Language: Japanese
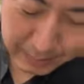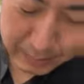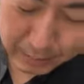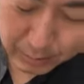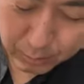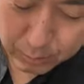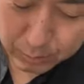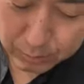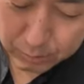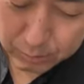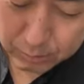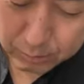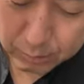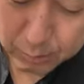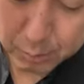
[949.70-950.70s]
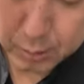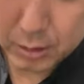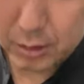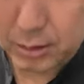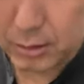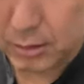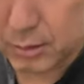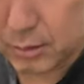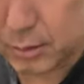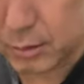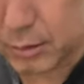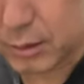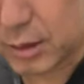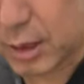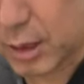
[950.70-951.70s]
何を自分で
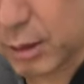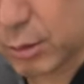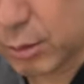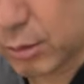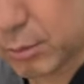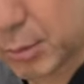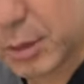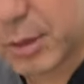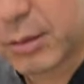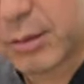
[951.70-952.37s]
作ってやろうと思っ